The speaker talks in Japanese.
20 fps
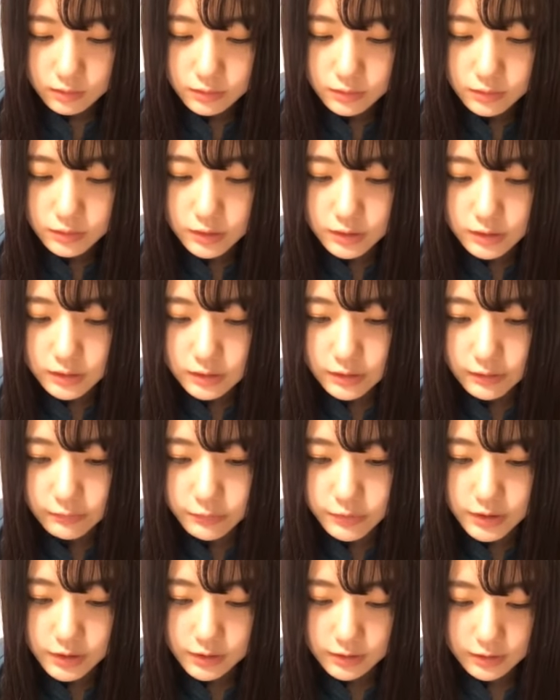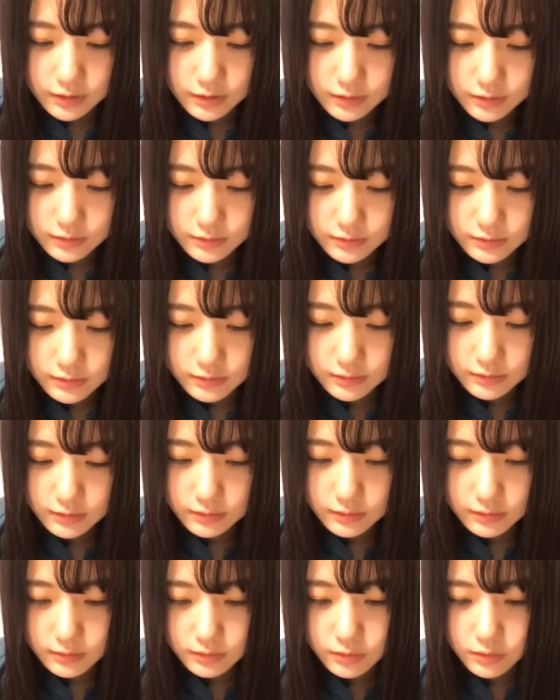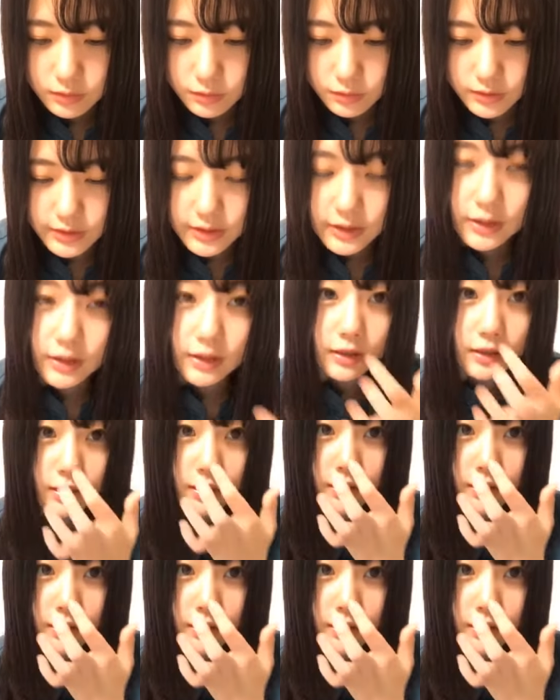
そんなにいてもじゃないどうせ